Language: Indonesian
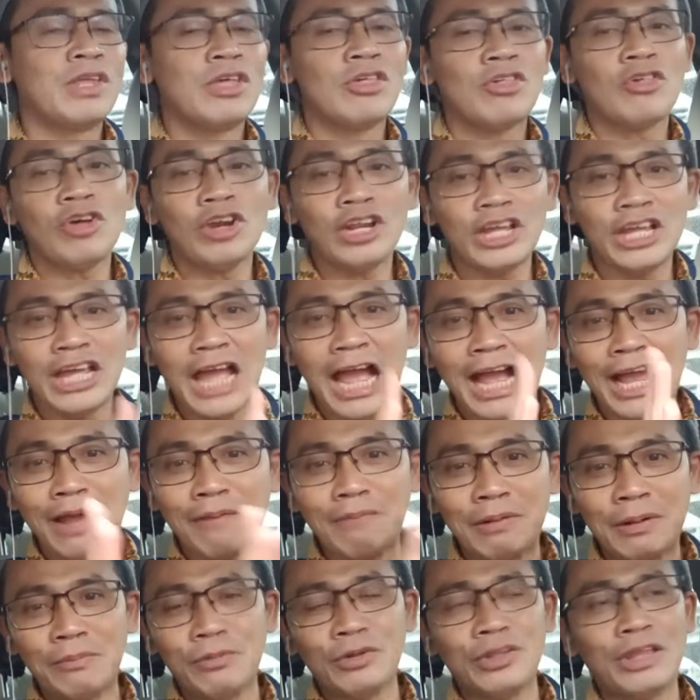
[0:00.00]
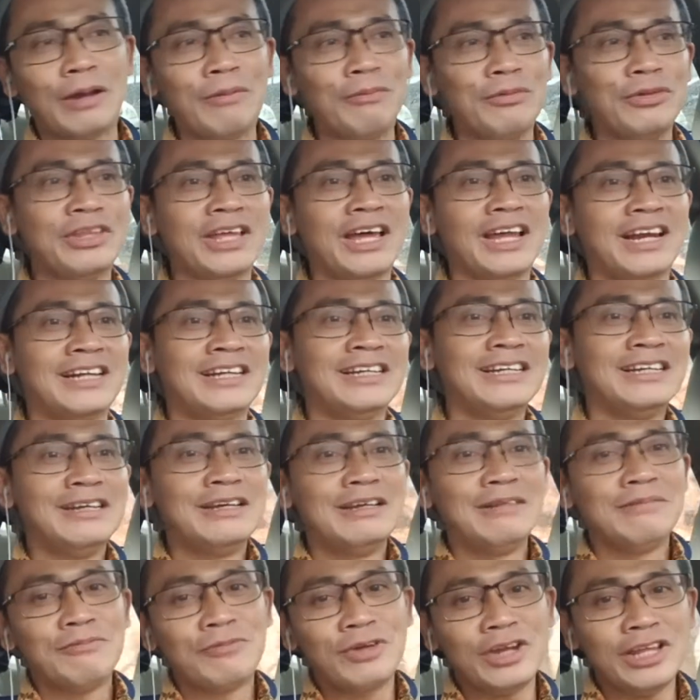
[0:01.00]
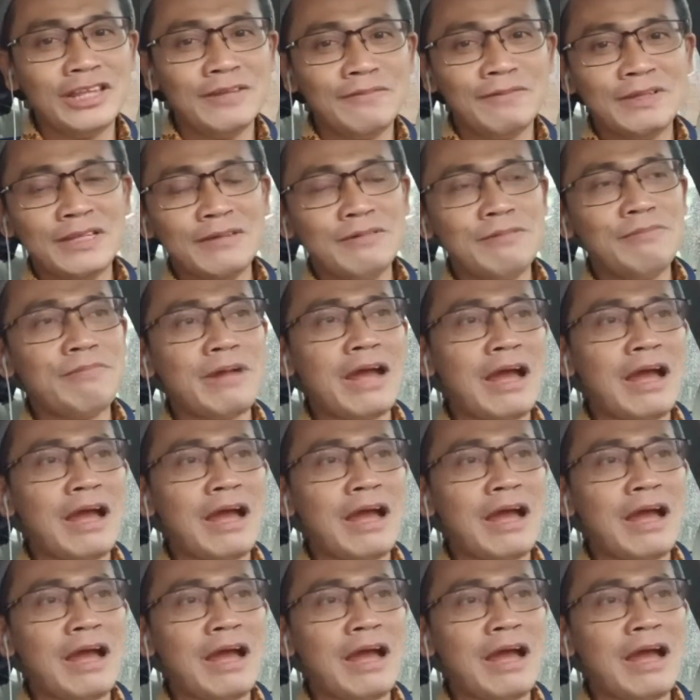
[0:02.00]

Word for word: Sorry, agak berputar-putar. Mungkin teman-teman